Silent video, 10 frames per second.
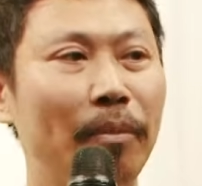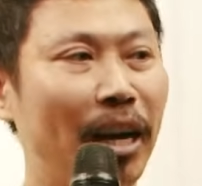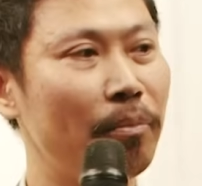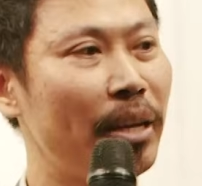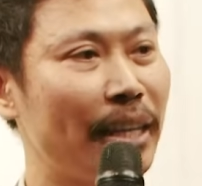มั
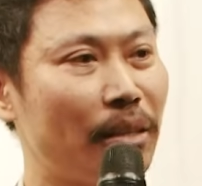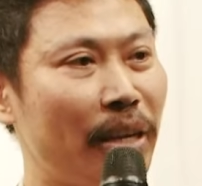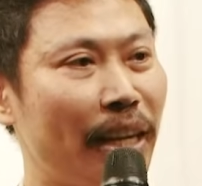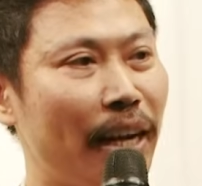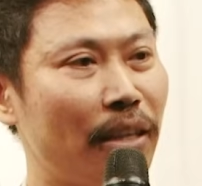นก็อาจจะ
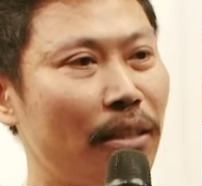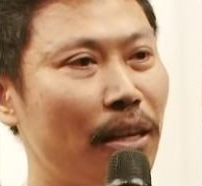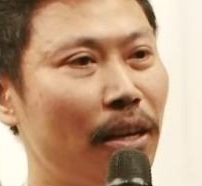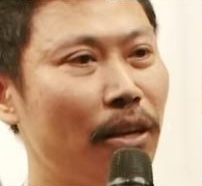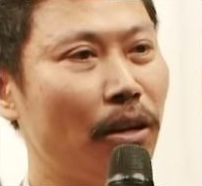มีทั้ง
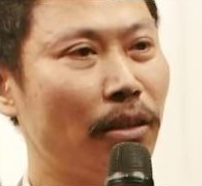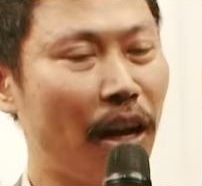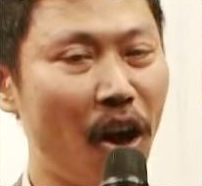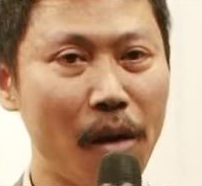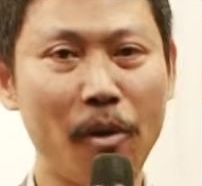
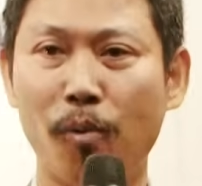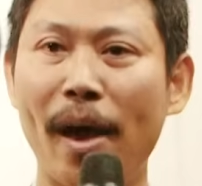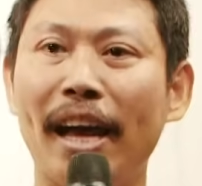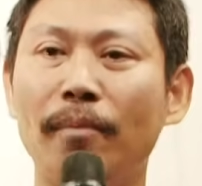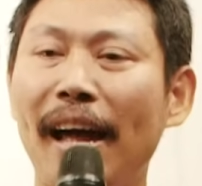ทะเลาะเบาะ
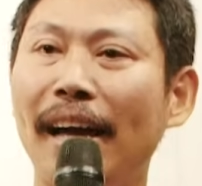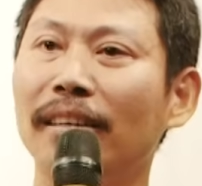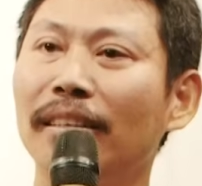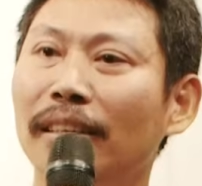แว้งกันบ้าง